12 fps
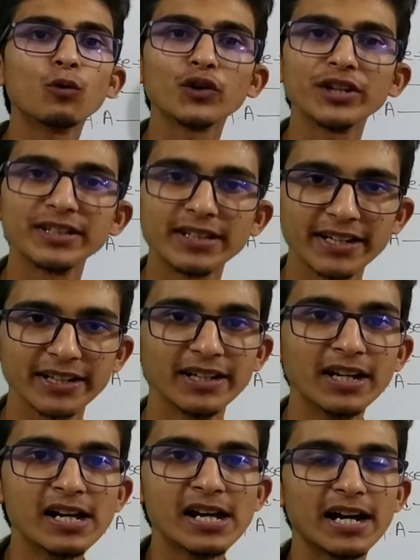প্রোটিন থাকে
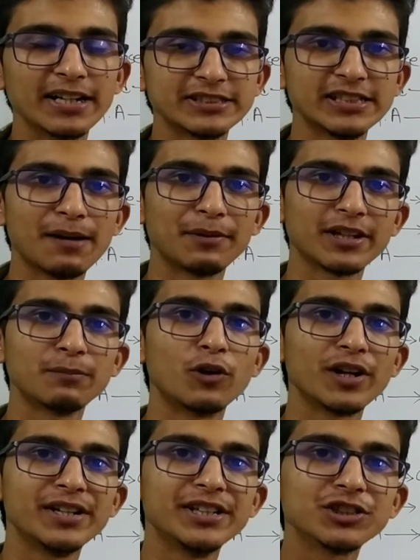আর সে আমাদের
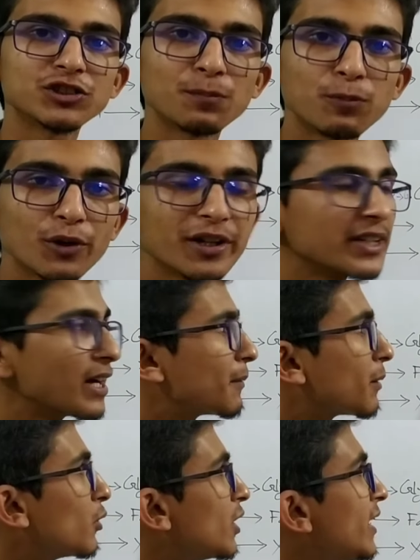বডির নিজস্ব প্রোটিনকে
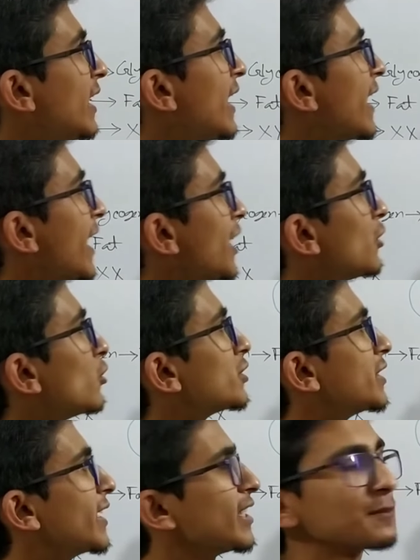আমরা বলি
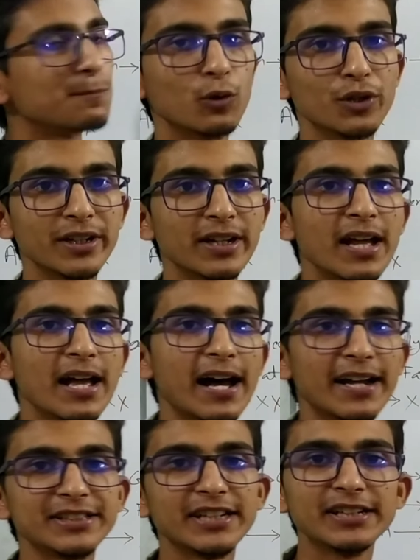এন্ডোজেনাস প্রোটিন
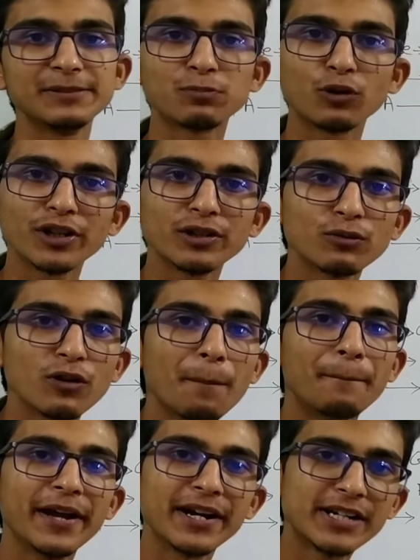আর সেই প্রোটিনগুলো
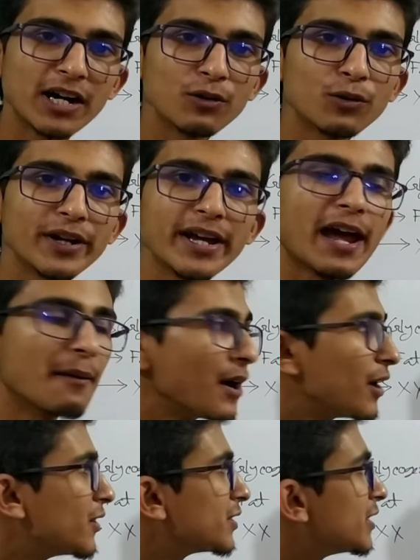ব্রেকডাউন হয়ে
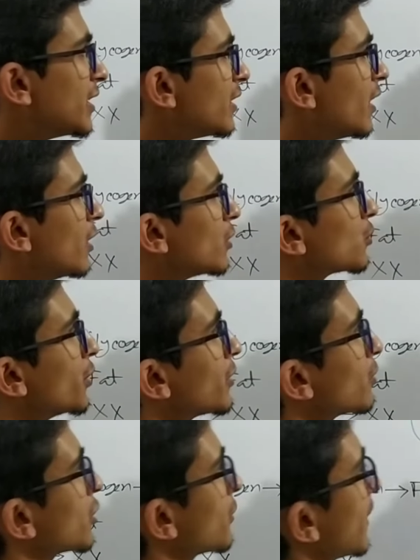অ্যামাইনোসিড তৈরি
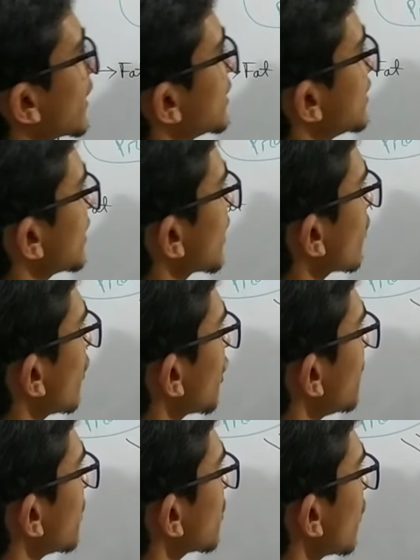করতে পারে যেটা
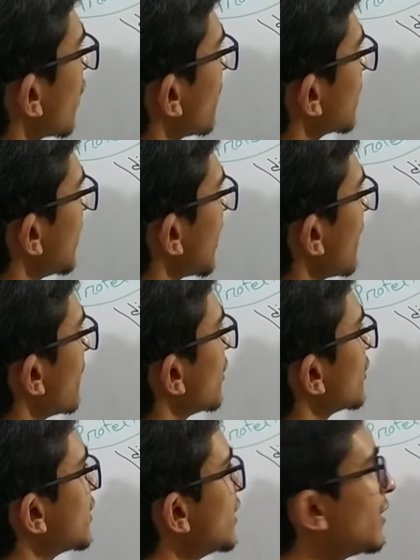কন্ট্রিবিউট করে আমাদের
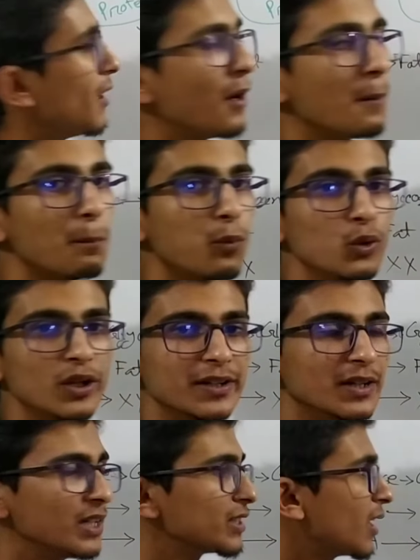অ্যামাইনোসিড পুলে
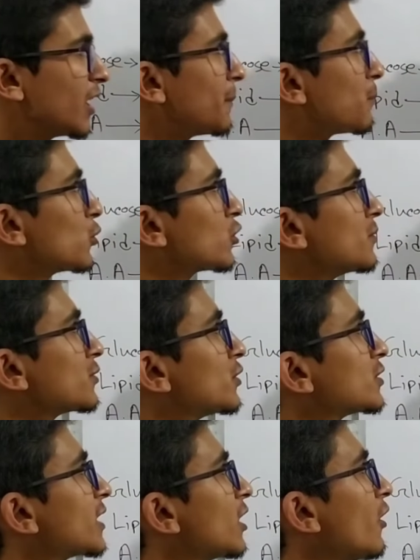তাহলে প্রথম
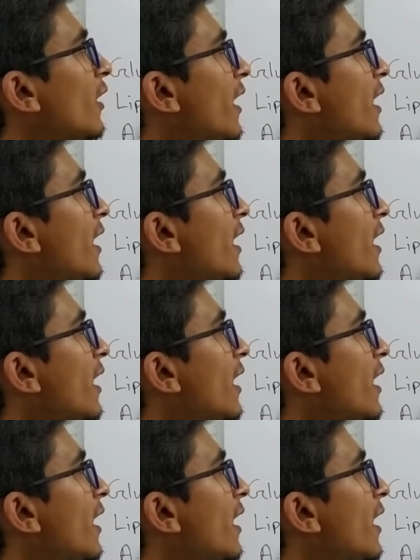সোর্স গেল